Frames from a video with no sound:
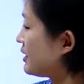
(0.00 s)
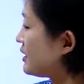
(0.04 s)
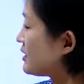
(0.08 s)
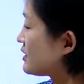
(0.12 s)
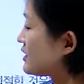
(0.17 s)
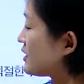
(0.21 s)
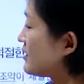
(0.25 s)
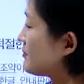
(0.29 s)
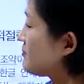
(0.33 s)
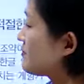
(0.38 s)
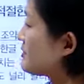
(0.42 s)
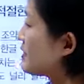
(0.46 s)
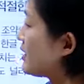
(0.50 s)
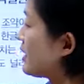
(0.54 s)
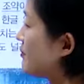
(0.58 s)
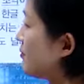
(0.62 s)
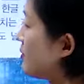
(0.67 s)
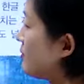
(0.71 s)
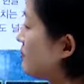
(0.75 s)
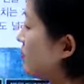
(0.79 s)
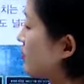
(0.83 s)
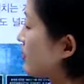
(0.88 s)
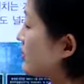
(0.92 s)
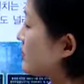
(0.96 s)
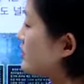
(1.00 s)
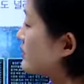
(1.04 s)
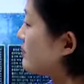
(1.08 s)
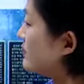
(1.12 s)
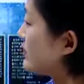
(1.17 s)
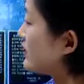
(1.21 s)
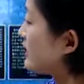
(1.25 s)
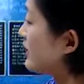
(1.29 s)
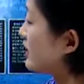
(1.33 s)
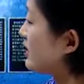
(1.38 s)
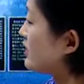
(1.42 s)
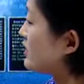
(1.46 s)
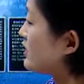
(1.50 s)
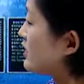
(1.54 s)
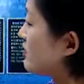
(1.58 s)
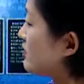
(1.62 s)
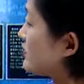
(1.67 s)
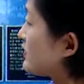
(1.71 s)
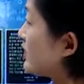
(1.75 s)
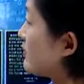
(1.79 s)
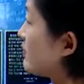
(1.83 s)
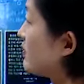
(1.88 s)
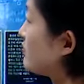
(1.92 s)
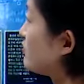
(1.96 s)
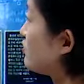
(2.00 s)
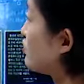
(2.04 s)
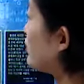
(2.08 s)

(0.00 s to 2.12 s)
십사 번 보겠습니다. 십사 번